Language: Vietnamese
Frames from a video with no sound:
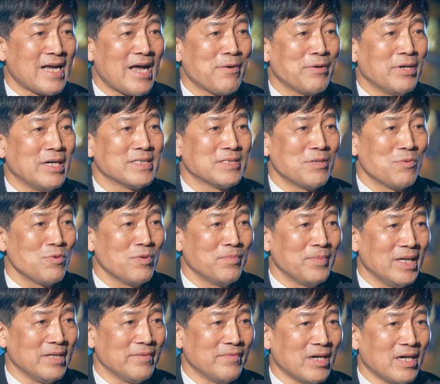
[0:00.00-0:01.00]
cao cái đời sống của
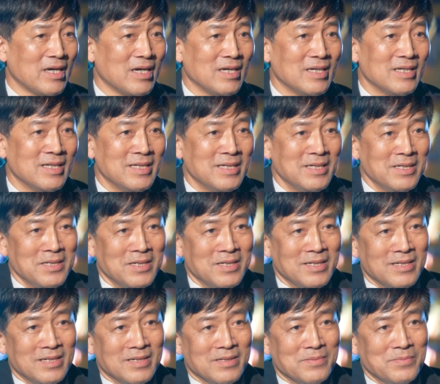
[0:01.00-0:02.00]
mình và
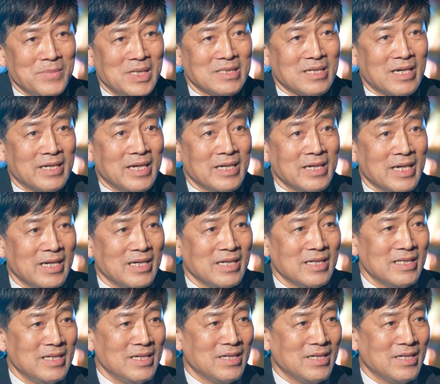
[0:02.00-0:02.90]
Bây giờ đến đây ấy,